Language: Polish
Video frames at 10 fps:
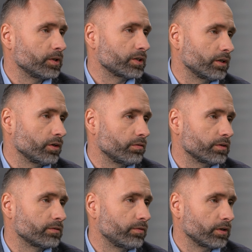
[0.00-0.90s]
mieszkaniowe
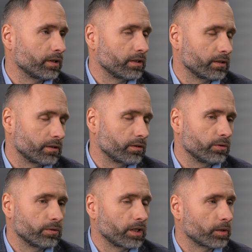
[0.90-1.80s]
swoje, a z
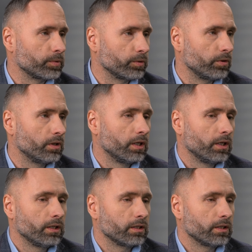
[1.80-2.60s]
reguły tak było, mhm.